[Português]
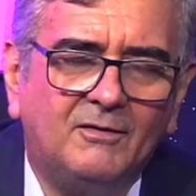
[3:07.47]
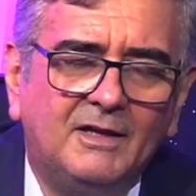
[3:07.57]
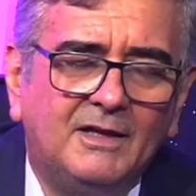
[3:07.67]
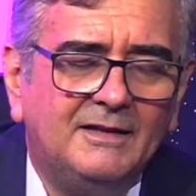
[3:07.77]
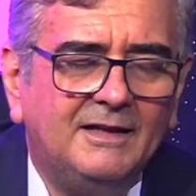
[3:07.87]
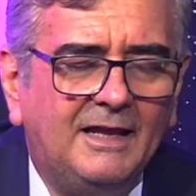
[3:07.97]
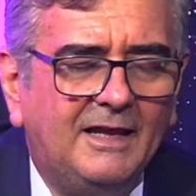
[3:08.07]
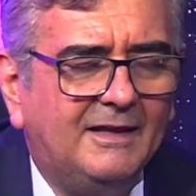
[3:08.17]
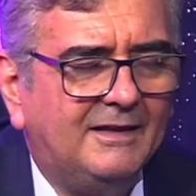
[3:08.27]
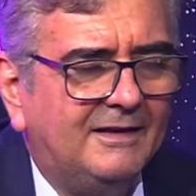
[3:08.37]

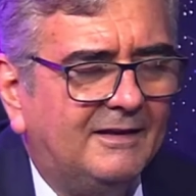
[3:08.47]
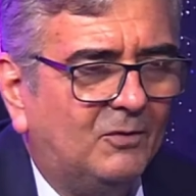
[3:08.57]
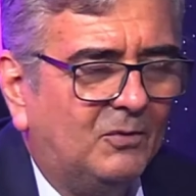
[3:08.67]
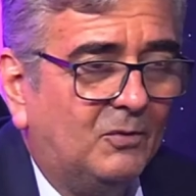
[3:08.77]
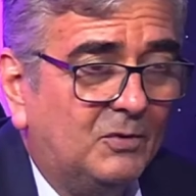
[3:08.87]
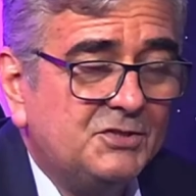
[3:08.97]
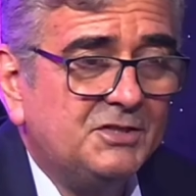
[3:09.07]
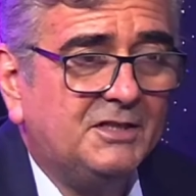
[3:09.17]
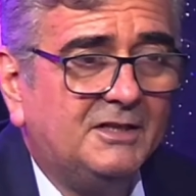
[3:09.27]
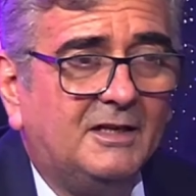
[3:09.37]
Nem
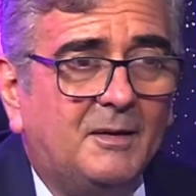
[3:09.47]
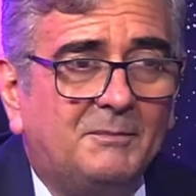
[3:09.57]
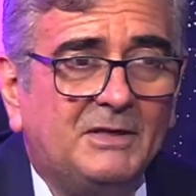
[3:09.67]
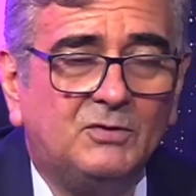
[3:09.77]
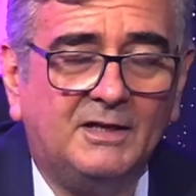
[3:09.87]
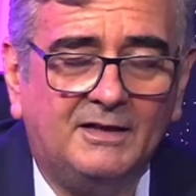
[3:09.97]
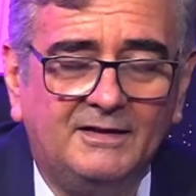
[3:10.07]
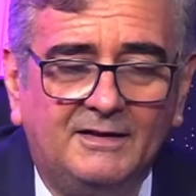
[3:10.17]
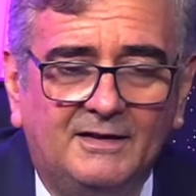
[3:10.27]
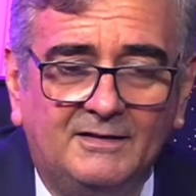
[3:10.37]
hoje a
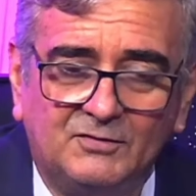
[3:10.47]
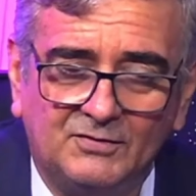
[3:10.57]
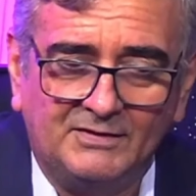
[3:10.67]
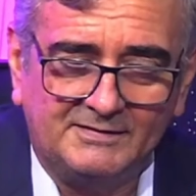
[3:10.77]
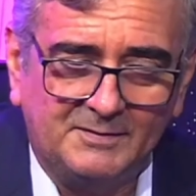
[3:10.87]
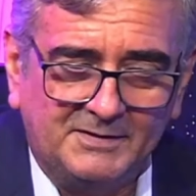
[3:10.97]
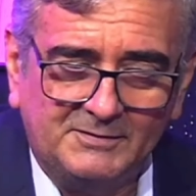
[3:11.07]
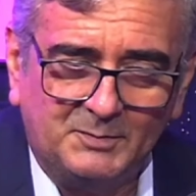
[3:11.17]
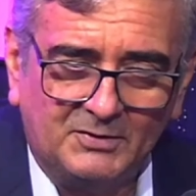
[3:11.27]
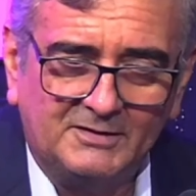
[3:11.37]
maçonaria, isso vai ser mais
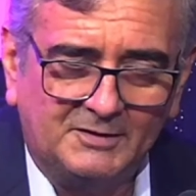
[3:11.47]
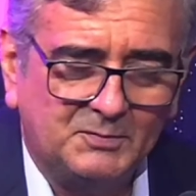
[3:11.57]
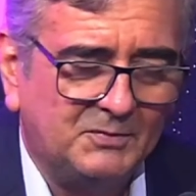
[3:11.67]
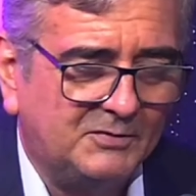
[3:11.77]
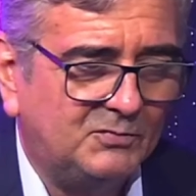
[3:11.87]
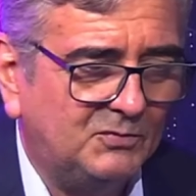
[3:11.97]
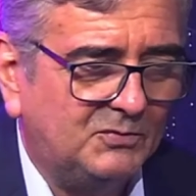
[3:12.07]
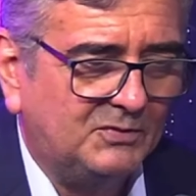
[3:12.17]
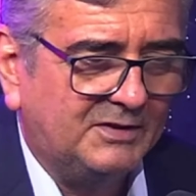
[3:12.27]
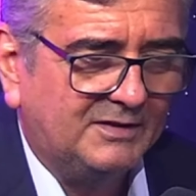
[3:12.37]
importante para um assunto
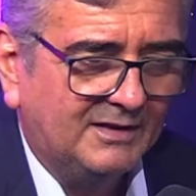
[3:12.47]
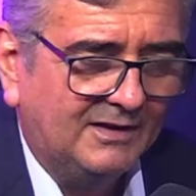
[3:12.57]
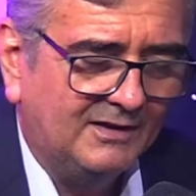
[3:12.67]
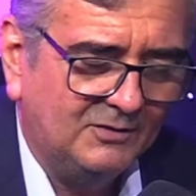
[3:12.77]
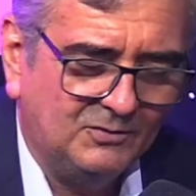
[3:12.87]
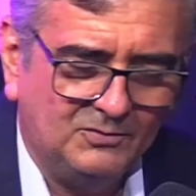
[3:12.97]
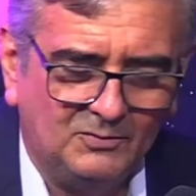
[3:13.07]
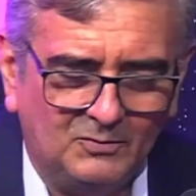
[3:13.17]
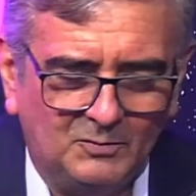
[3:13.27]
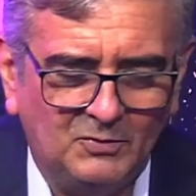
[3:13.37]
que
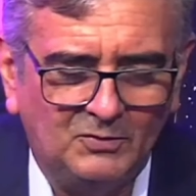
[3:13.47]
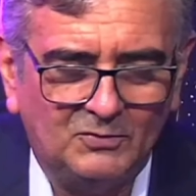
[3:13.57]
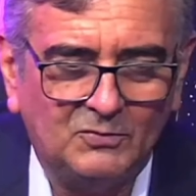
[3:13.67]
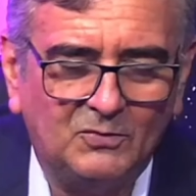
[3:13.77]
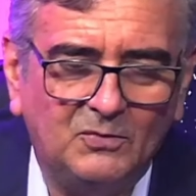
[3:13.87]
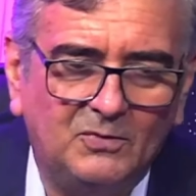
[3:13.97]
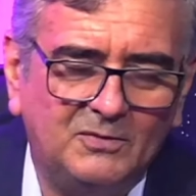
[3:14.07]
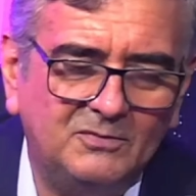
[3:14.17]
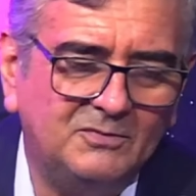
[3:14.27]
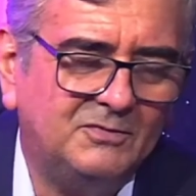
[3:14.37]
o, o Bruno tocou
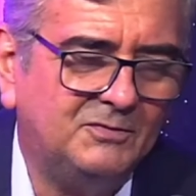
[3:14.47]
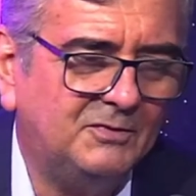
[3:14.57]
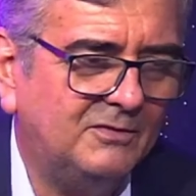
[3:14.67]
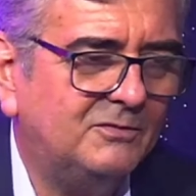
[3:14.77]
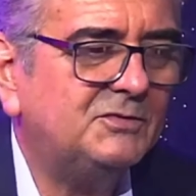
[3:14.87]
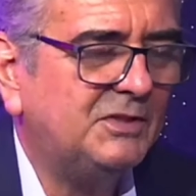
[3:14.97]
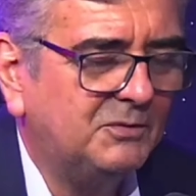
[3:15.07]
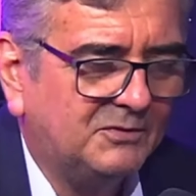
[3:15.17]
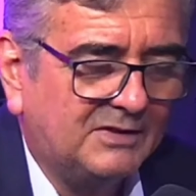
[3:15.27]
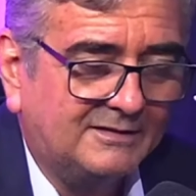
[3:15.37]
alguns, alguns,
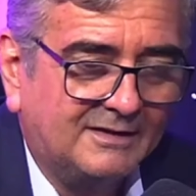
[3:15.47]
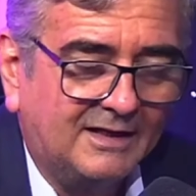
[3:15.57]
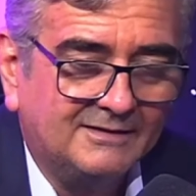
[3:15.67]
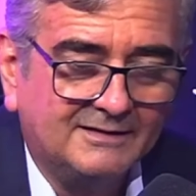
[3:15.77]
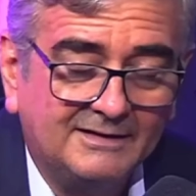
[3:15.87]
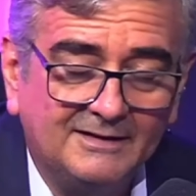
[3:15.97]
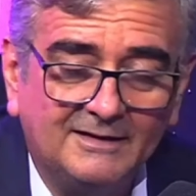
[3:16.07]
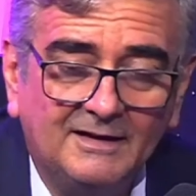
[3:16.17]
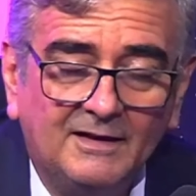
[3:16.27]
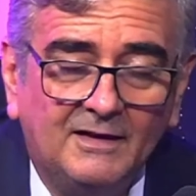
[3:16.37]
segundos atrás aqui,
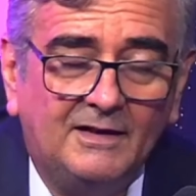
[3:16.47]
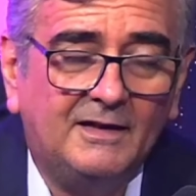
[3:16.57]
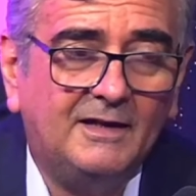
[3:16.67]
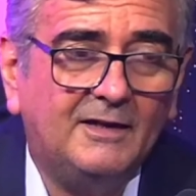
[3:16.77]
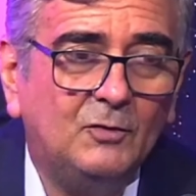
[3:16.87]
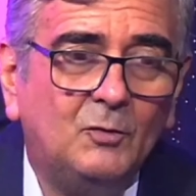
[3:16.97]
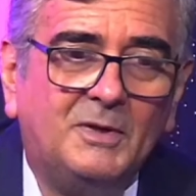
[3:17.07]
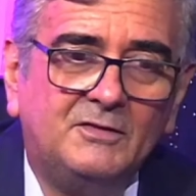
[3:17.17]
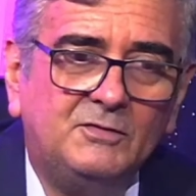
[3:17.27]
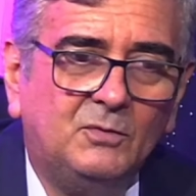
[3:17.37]
é, no
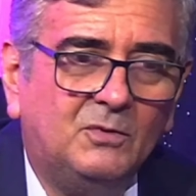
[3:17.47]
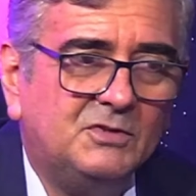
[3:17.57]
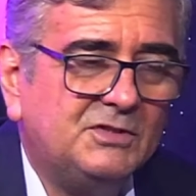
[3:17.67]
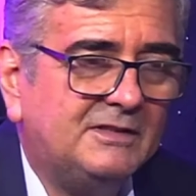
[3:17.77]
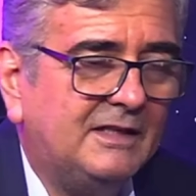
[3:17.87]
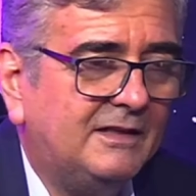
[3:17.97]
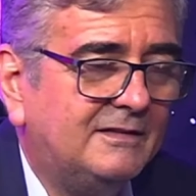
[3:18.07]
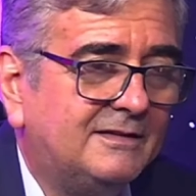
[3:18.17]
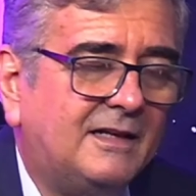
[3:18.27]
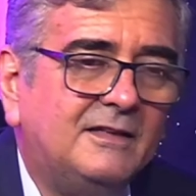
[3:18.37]
Brasil hoje tem
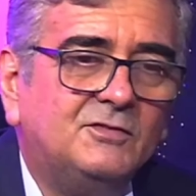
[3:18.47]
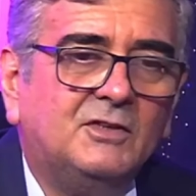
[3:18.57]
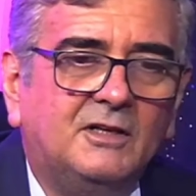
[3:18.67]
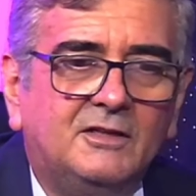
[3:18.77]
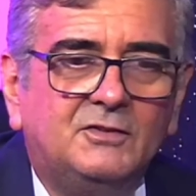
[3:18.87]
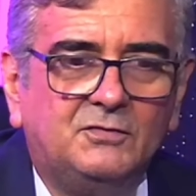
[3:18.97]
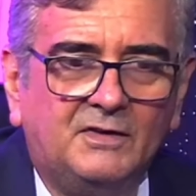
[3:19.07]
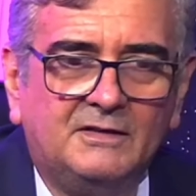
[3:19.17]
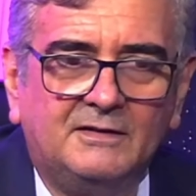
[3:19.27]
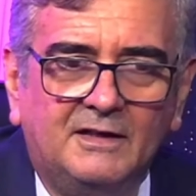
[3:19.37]
três grandes
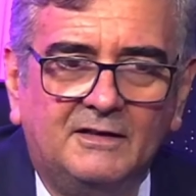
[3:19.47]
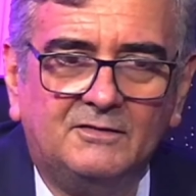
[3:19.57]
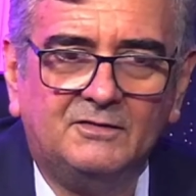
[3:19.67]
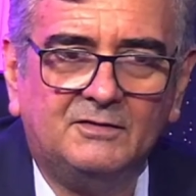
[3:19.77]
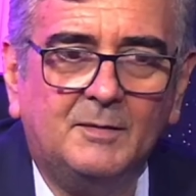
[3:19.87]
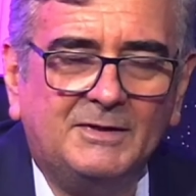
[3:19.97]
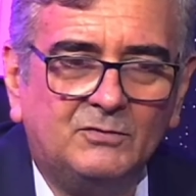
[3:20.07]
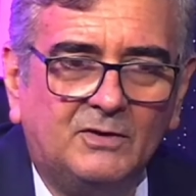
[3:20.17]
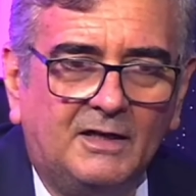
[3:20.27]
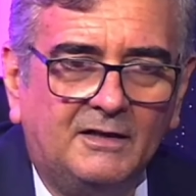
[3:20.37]
vertentes da
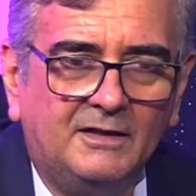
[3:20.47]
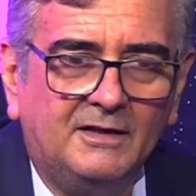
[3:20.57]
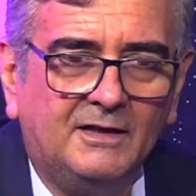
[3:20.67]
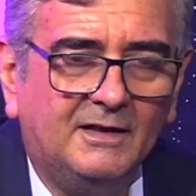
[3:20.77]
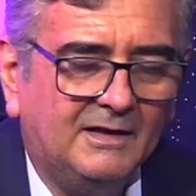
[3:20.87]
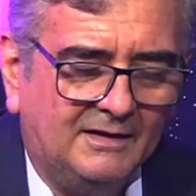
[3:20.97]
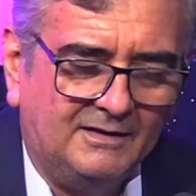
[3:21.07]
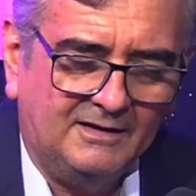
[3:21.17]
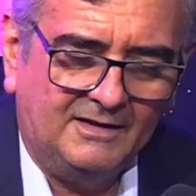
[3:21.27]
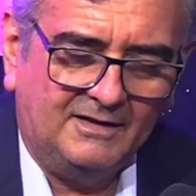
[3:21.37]
maçonaria
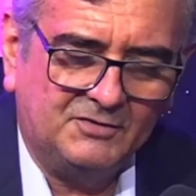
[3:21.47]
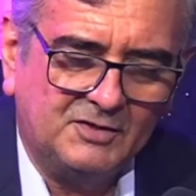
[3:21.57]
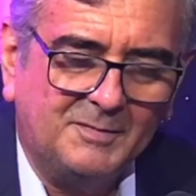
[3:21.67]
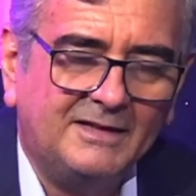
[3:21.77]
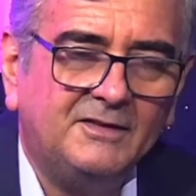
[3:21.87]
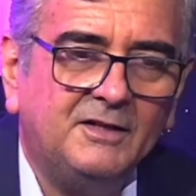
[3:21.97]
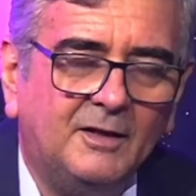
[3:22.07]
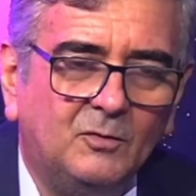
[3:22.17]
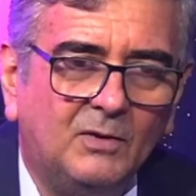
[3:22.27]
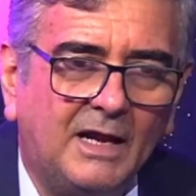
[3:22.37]
é, chamada de
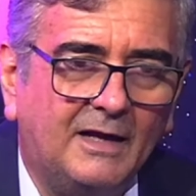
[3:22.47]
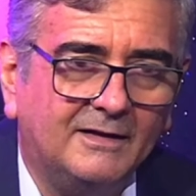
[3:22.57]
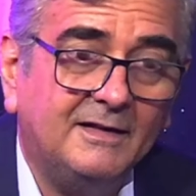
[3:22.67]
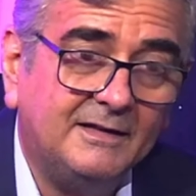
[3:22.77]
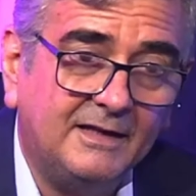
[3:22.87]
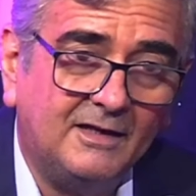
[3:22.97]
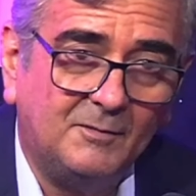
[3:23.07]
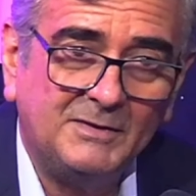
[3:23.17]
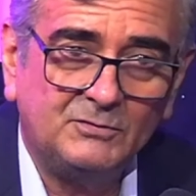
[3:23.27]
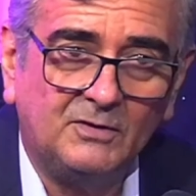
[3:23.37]
regular. O que, que é a
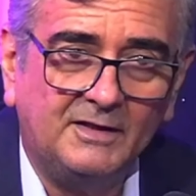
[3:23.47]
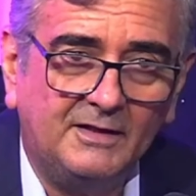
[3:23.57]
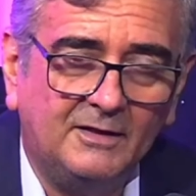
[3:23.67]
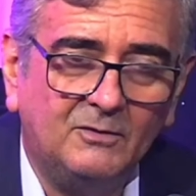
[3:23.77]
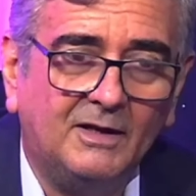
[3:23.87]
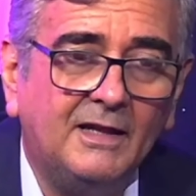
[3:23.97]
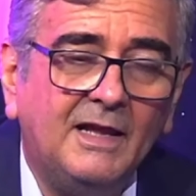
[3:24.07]
maçonaria regular?